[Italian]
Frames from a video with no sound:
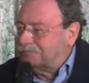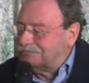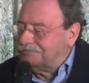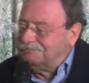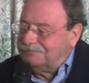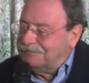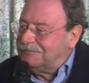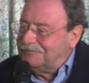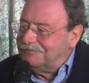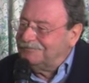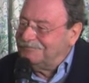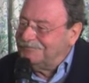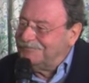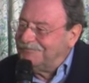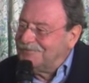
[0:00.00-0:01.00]
fatto
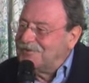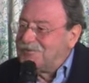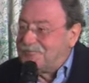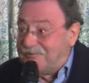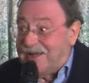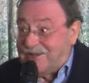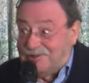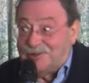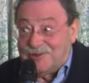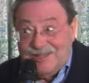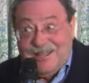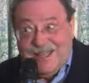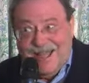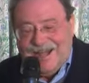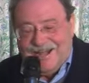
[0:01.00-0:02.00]
di, fatto
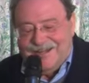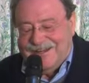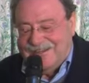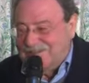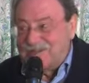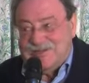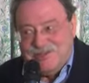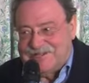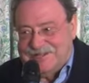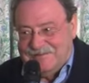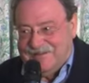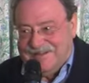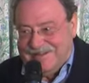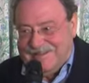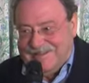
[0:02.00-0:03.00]
di carne,
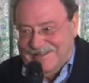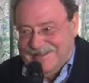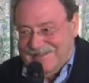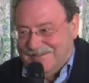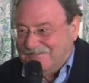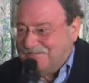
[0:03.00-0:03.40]
decisamente.